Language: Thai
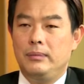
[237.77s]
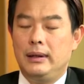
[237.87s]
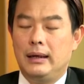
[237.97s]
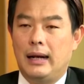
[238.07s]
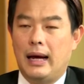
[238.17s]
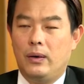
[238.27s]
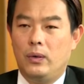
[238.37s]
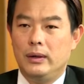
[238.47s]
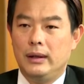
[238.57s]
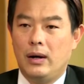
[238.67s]
มีหลาย ๆ ค
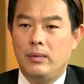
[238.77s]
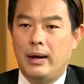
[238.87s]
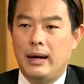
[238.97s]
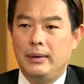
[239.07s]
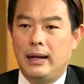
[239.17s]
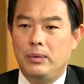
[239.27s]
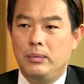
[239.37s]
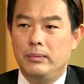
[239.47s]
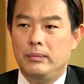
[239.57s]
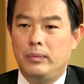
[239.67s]
นที่เข้ามามีหลายผู้
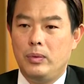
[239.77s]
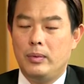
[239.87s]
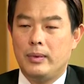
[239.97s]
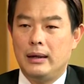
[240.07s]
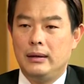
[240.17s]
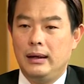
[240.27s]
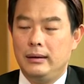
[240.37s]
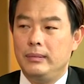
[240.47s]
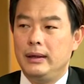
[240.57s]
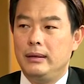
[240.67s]
ผู้ประกอบการ
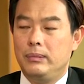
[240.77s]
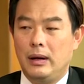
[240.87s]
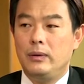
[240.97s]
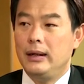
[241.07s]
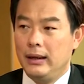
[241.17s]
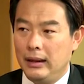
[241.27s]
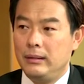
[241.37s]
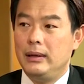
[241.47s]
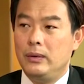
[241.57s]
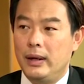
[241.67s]
SME พวกเราเน้นที่
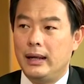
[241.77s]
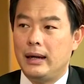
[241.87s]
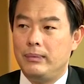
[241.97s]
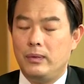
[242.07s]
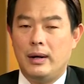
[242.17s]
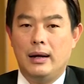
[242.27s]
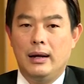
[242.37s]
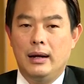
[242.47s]
SME ด้วยนะครับ เพราะว่า